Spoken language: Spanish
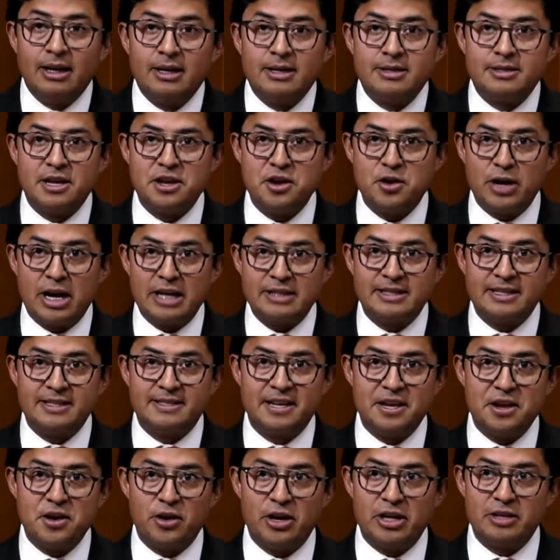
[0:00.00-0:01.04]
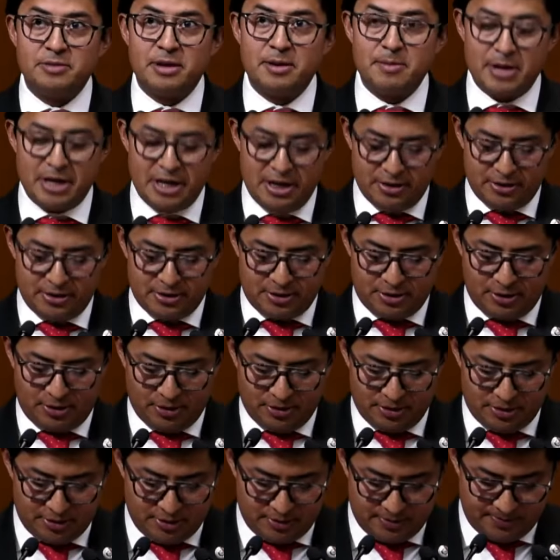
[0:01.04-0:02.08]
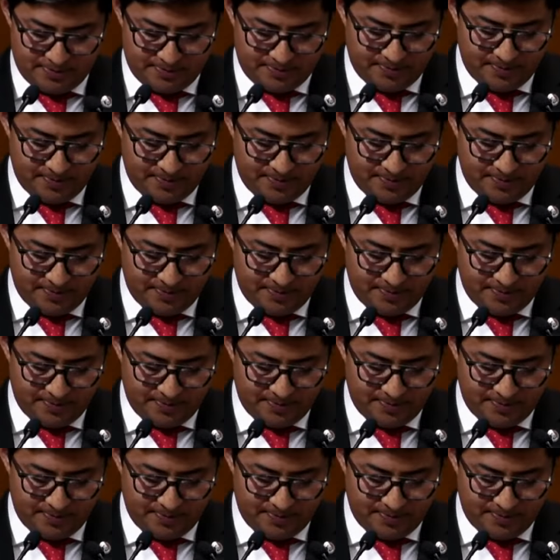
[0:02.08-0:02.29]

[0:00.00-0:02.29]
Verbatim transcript: Señoras y señores, bienvenidos todos.